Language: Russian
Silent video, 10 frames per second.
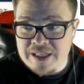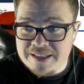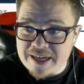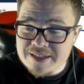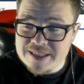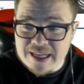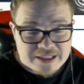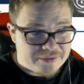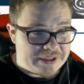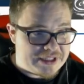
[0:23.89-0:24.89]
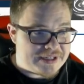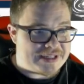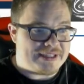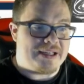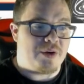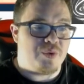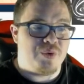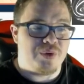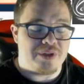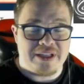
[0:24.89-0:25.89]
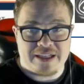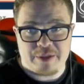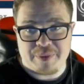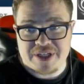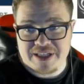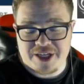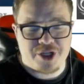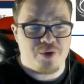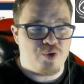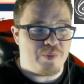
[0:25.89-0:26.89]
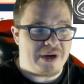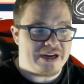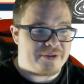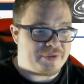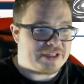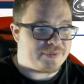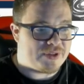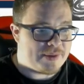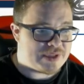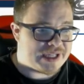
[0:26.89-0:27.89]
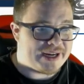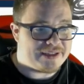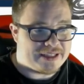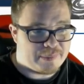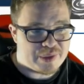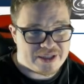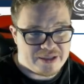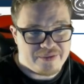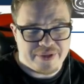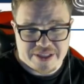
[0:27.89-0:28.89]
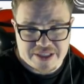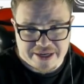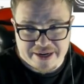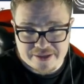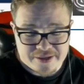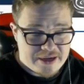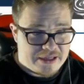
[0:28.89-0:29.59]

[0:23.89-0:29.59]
Итак, стартовые три скилла у данных персонажей, у магов, это Flame Strike, Tempest и Wind Strike.